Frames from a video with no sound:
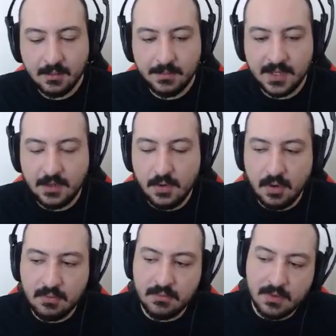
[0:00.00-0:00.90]
Peki
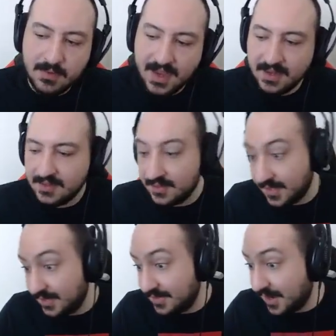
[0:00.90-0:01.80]
yok mu bir anda
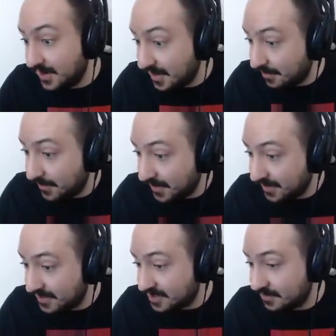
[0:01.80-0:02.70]
GTA RP'ye
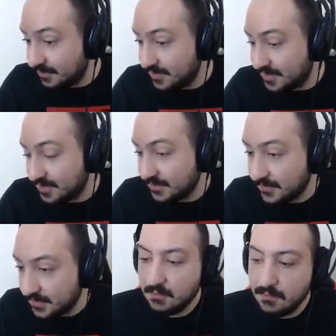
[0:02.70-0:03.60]
geçmemiz?
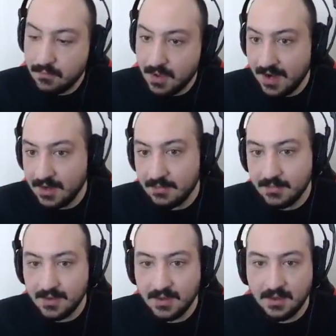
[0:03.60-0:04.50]
Var
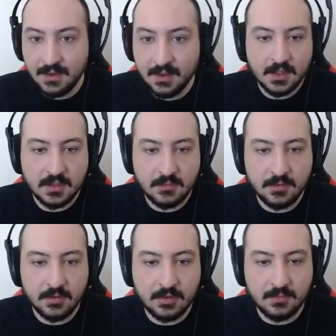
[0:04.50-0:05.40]
mı?
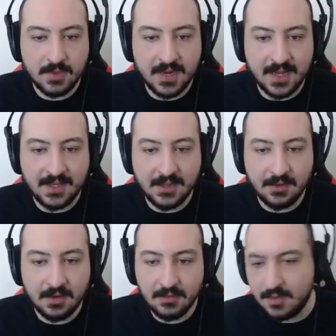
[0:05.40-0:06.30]
YouTube merak
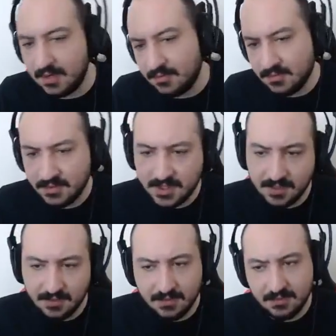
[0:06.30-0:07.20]
ediyor değil mi? Lan diyor
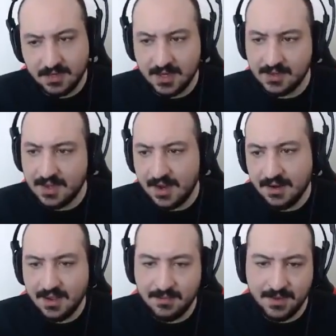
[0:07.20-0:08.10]
Keno GTA
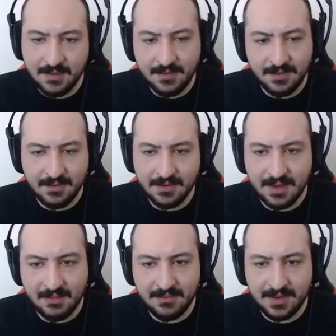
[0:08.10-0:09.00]
RP mi oynuyor
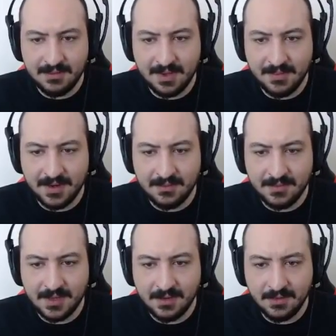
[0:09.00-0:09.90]
lan benim haberim
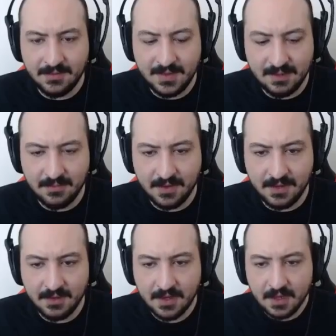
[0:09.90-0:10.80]
niye yok filan
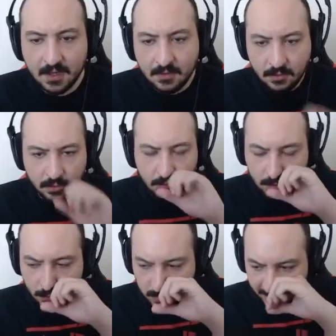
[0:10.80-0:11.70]
böyle
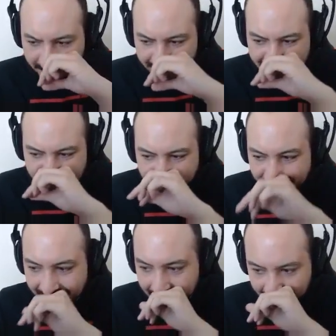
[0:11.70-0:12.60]
YouTube şu anda tribe
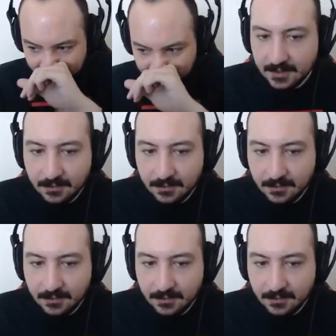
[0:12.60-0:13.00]
girdi.